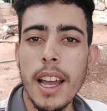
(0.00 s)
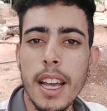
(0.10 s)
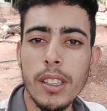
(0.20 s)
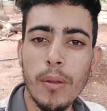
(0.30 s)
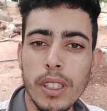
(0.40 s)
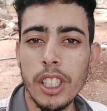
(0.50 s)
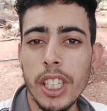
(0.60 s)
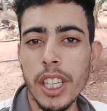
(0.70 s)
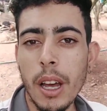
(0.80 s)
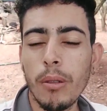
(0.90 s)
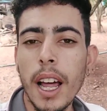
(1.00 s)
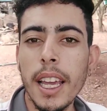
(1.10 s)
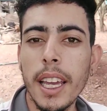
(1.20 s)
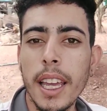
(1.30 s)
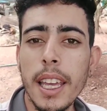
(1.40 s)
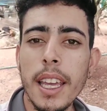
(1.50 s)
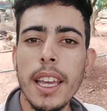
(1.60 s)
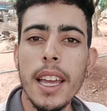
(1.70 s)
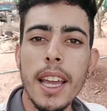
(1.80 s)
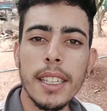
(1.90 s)
é só vocês deixarem o like aí
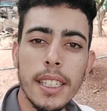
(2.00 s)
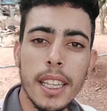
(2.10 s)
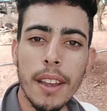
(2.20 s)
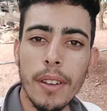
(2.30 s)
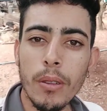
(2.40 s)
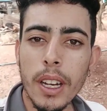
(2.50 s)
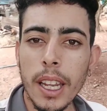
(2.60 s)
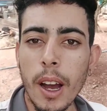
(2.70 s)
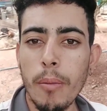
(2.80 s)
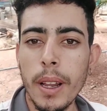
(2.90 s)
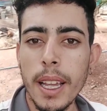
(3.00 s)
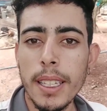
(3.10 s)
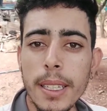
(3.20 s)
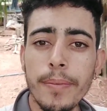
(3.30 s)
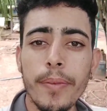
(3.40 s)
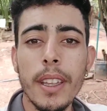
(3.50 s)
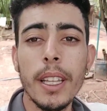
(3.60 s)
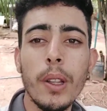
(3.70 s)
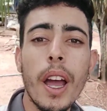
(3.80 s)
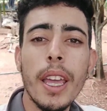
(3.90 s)
e se inscrever no canal, beleza?
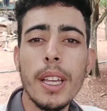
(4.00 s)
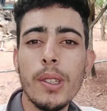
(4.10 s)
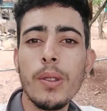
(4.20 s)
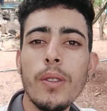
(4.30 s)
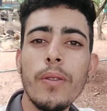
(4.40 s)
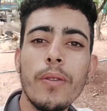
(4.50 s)
Então é isso,